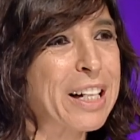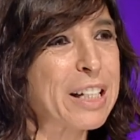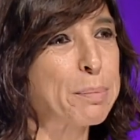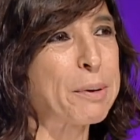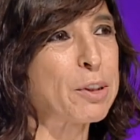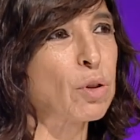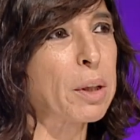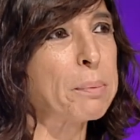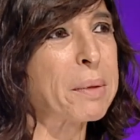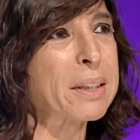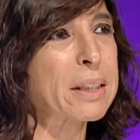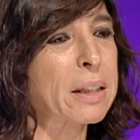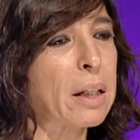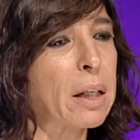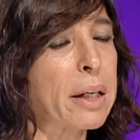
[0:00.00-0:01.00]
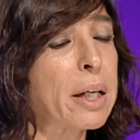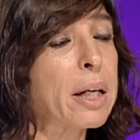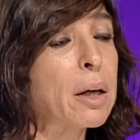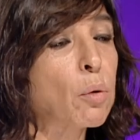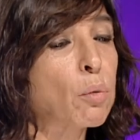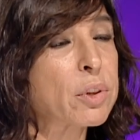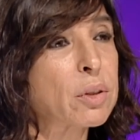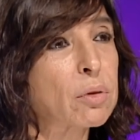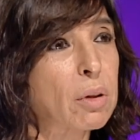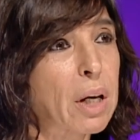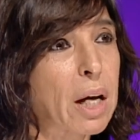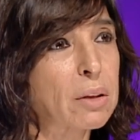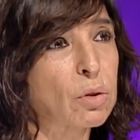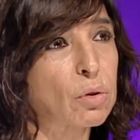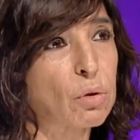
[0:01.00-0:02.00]
rispetto, che maschili. In questo
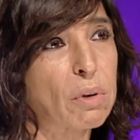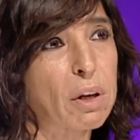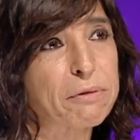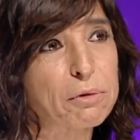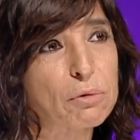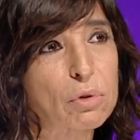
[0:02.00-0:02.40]
caso dove il